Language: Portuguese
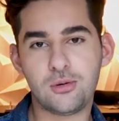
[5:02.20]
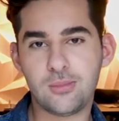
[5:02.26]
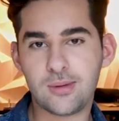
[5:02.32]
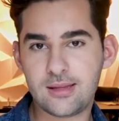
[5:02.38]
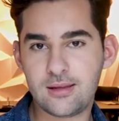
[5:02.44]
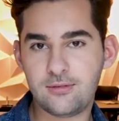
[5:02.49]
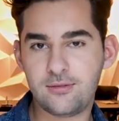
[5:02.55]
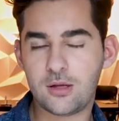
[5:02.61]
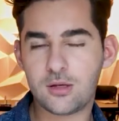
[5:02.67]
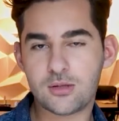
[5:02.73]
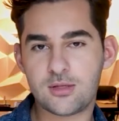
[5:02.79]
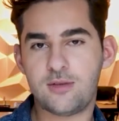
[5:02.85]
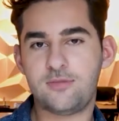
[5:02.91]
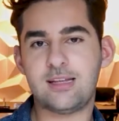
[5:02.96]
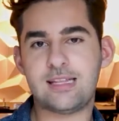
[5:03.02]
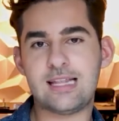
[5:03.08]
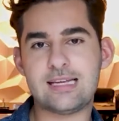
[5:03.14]
uma TV no
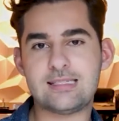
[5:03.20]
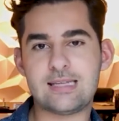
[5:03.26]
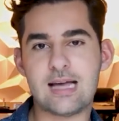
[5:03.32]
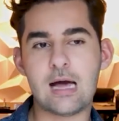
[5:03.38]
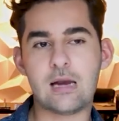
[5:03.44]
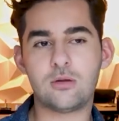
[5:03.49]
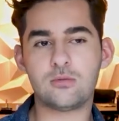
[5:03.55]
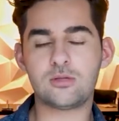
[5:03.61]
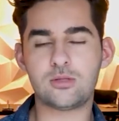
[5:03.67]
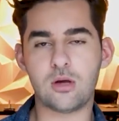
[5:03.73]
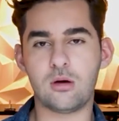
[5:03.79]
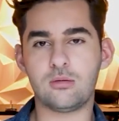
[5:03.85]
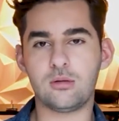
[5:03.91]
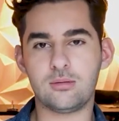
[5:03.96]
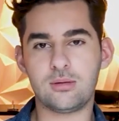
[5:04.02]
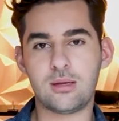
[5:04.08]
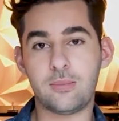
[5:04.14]
sofá da sala, o sol
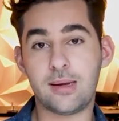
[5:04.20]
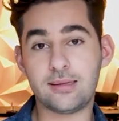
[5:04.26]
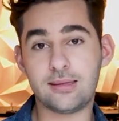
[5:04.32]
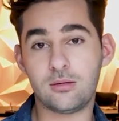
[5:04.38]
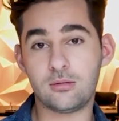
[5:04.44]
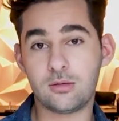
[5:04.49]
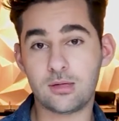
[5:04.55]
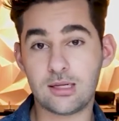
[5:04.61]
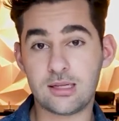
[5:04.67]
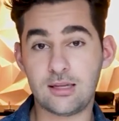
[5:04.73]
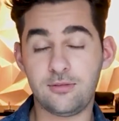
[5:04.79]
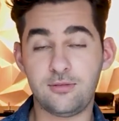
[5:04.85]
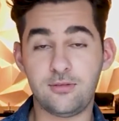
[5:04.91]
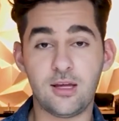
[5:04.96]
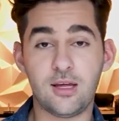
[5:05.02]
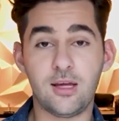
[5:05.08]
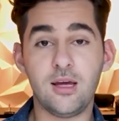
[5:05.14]
não tá batendo na
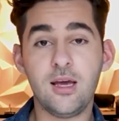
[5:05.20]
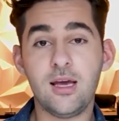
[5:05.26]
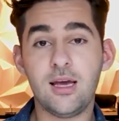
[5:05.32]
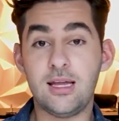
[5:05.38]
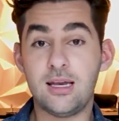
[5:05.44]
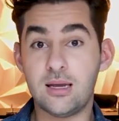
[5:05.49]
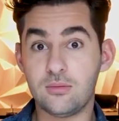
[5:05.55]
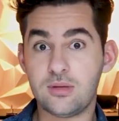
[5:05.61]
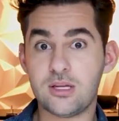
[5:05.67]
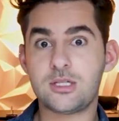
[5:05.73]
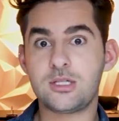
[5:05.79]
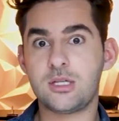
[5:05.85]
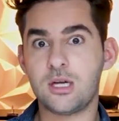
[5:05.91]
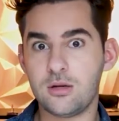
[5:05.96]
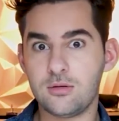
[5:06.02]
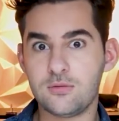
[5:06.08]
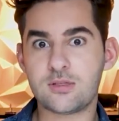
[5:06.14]
TV e não
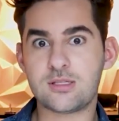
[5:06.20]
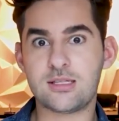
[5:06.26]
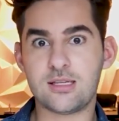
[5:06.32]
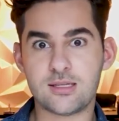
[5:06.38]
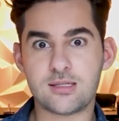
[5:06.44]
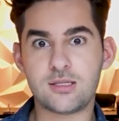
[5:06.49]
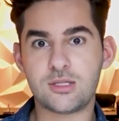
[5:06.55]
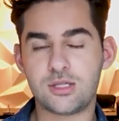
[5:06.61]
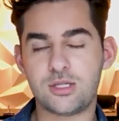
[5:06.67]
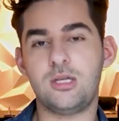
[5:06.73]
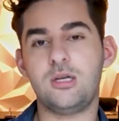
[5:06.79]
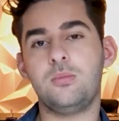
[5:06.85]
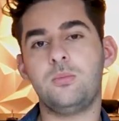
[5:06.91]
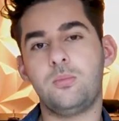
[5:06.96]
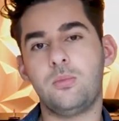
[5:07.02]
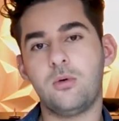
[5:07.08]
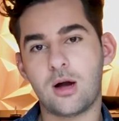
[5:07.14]
deixando você
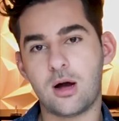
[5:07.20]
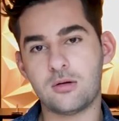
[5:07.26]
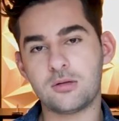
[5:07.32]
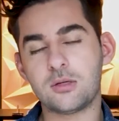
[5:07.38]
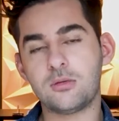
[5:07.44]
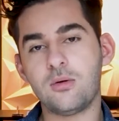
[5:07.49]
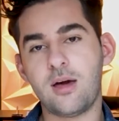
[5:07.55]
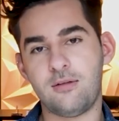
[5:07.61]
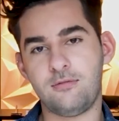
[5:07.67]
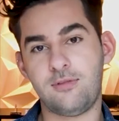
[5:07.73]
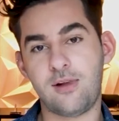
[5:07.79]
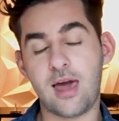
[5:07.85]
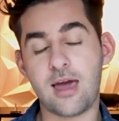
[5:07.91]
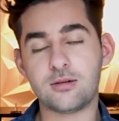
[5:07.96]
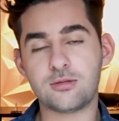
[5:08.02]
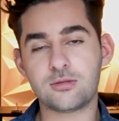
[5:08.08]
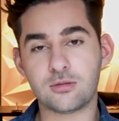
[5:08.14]
assistir por causa do
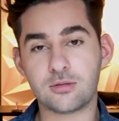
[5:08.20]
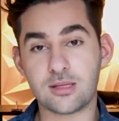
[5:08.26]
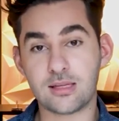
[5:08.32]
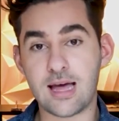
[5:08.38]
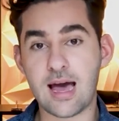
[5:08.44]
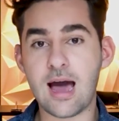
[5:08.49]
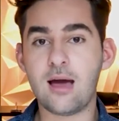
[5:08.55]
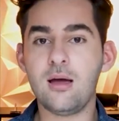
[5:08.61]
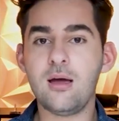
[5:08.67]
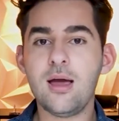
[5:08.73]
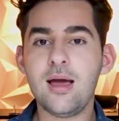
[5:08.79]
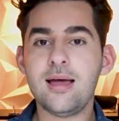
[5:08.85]
reflexo que dá,